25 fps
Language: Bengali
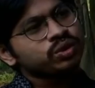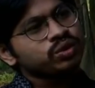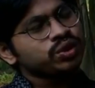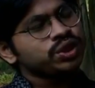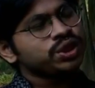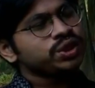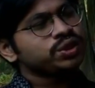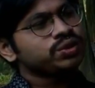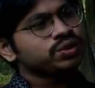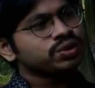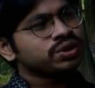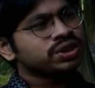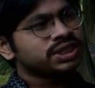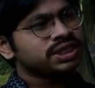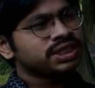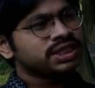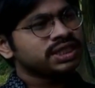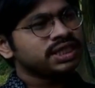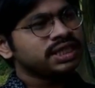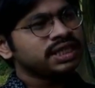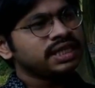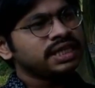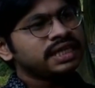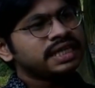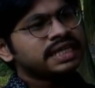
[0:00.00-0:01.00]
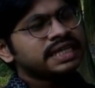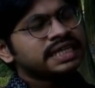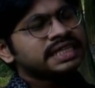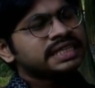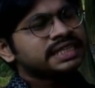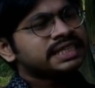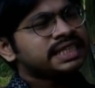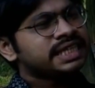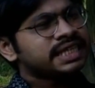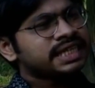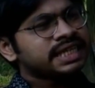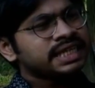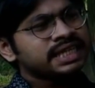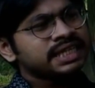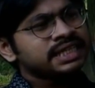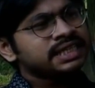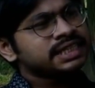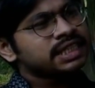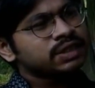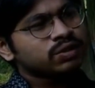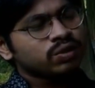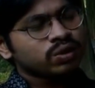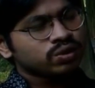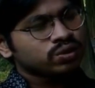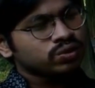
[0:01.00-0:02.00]
তৈরি করছে সেখানে
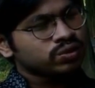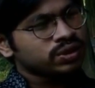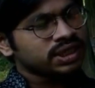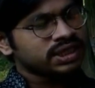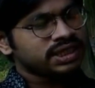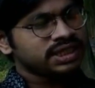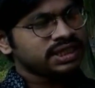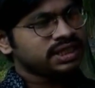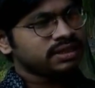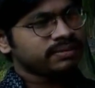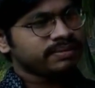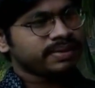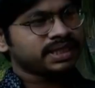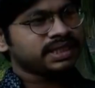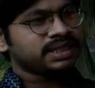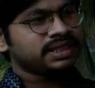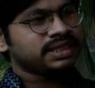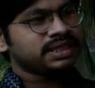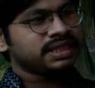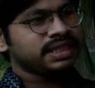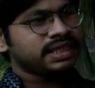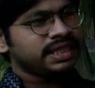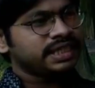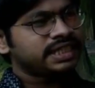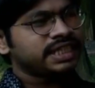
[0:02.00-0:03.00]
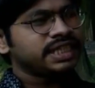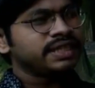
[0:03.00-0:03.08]
সে কতটা দিতে পারছে এটা